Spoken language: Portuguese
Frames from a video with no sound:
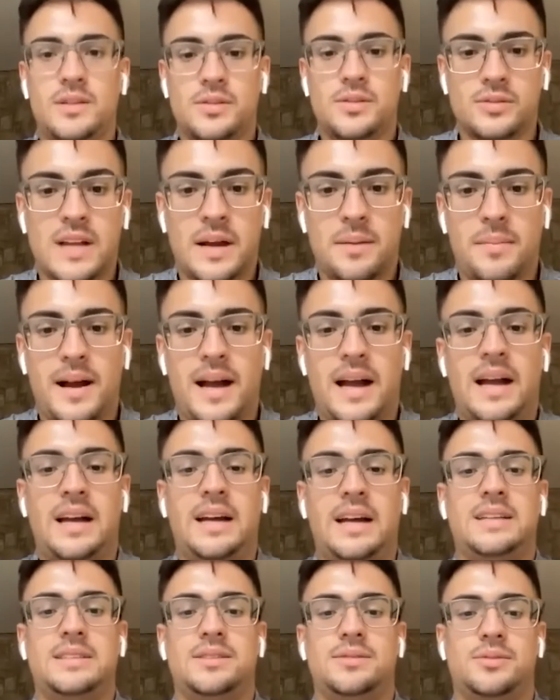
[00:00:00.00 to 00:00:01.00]
estudar
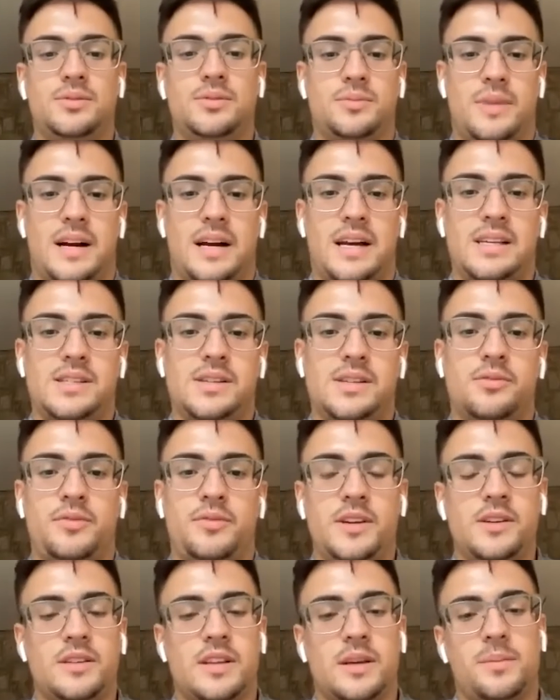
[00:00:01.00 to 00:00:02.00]
mais e tudo mais. Eu
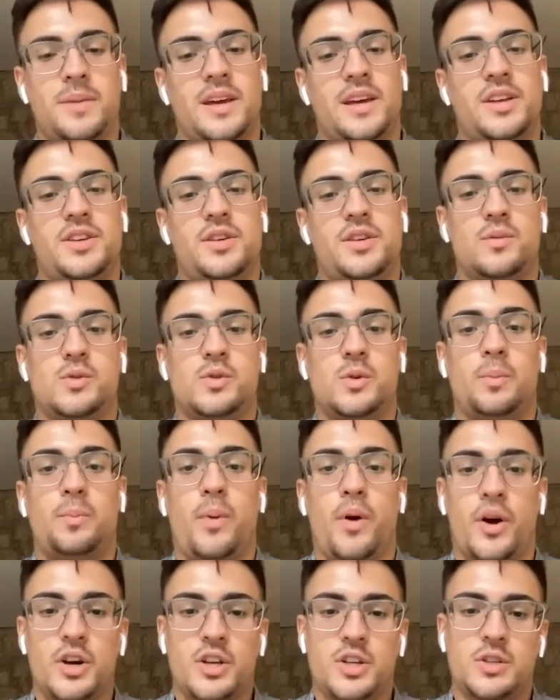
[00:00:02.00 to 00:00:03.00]
vi também que tinha um
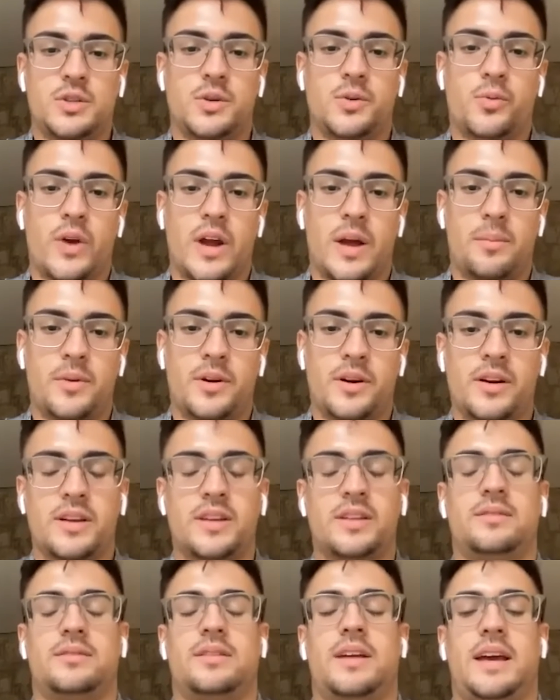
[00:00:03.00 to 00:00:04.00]
suporte do Grammar
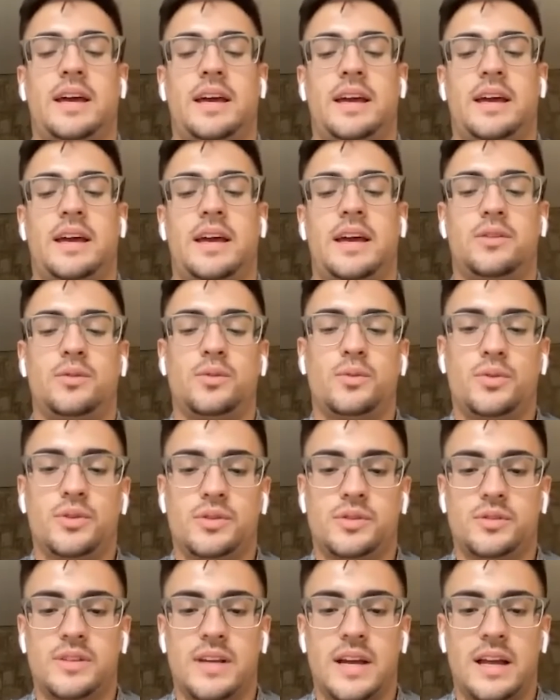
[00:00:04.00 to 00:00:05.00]
é, no
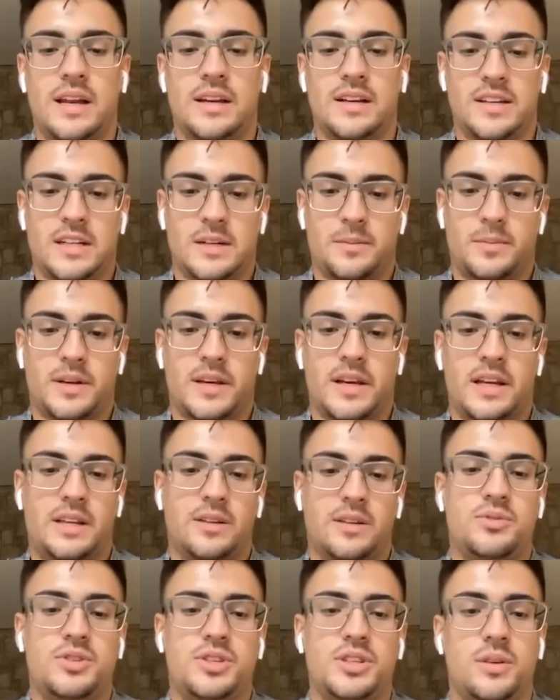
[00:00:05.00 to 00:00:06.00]
curso dela, que era para quem
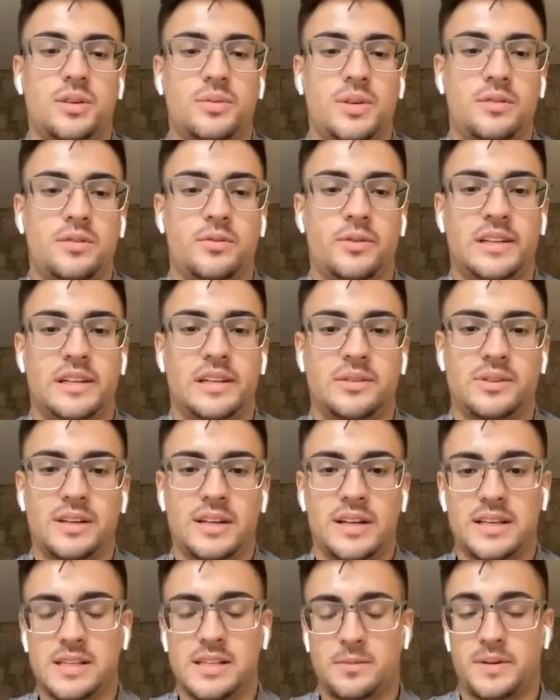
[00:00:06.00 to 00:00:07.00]
não tinha o um nível ainda do
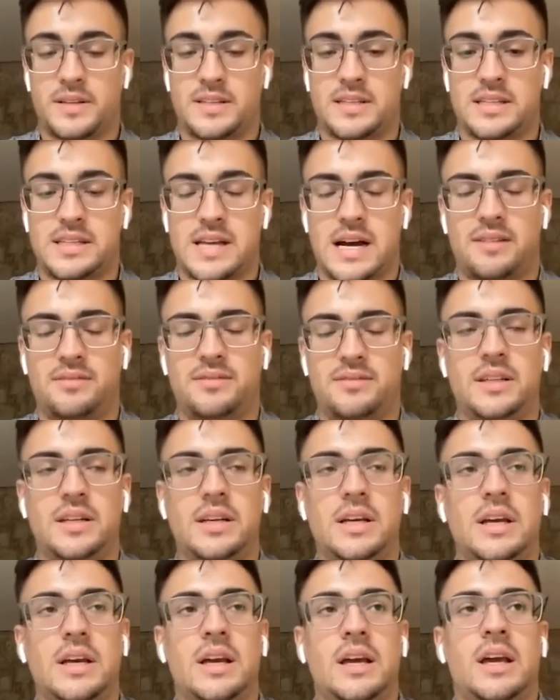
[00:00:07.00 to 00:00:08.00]
inglês que precisava.
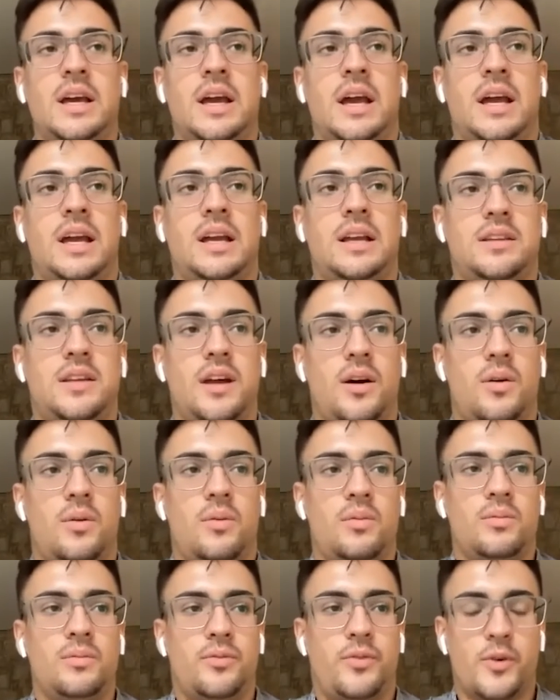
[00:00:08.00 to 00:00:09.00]

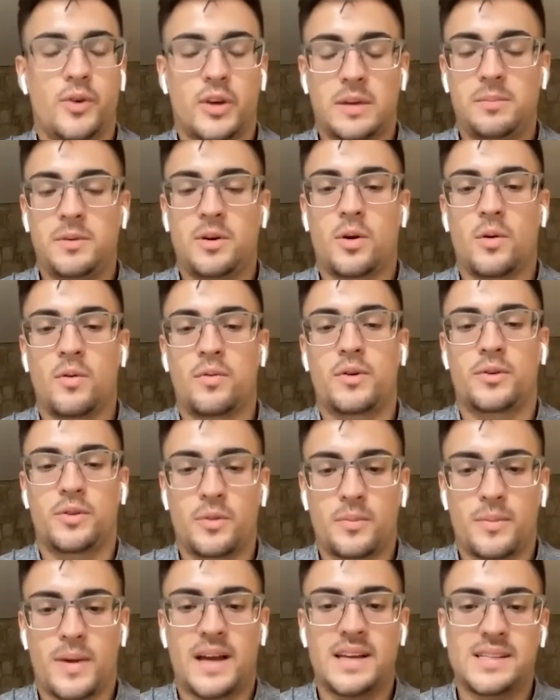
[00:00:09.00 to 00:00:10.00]
Então, foi o que me
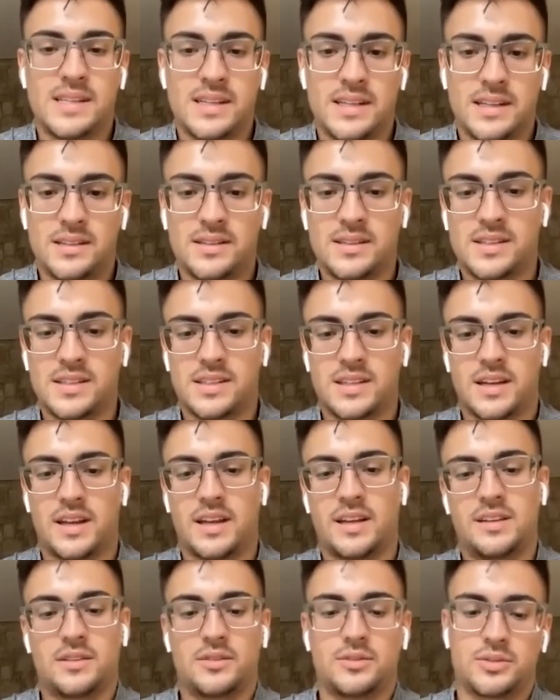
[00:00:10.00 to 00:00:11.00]
confortou mais ainda, que
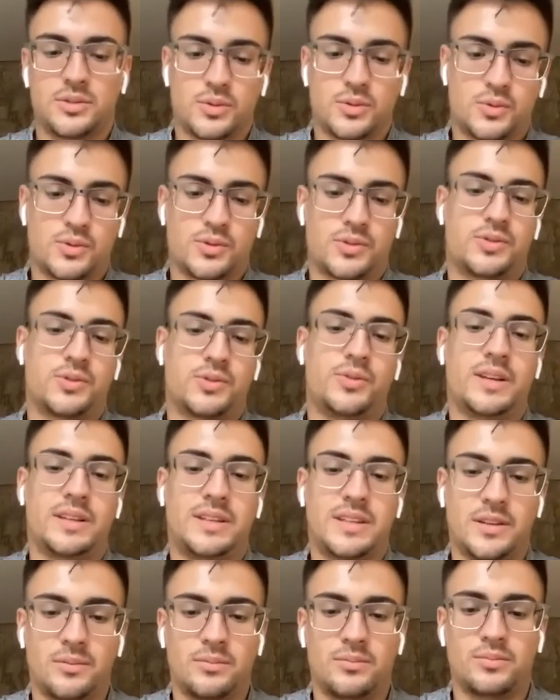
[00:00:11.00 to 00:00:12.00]
além do, curso eu ia
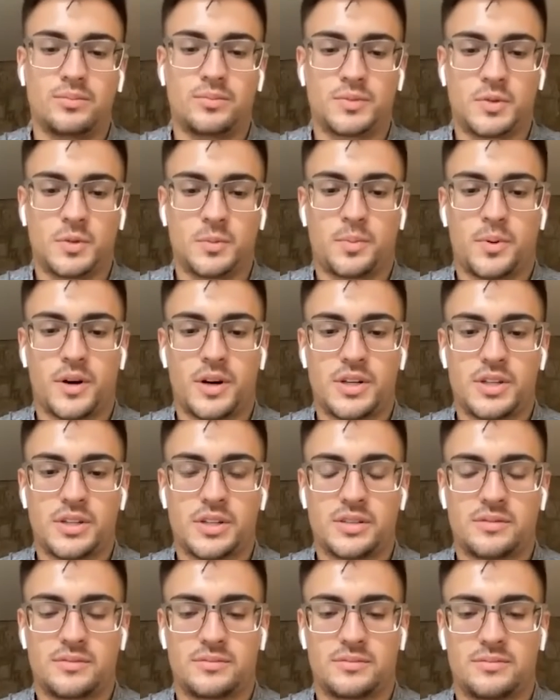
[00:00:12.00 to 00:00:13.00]
ter um, um
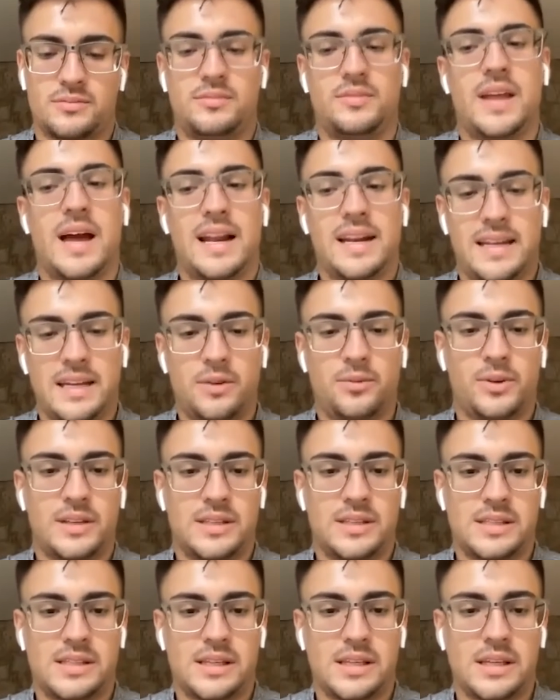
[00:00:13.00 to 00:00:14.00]
suporte da língua
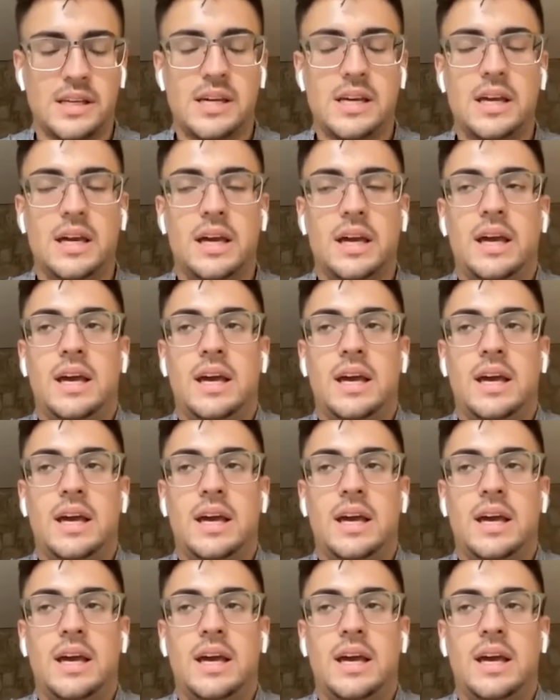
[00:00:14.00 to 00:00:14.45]
em si,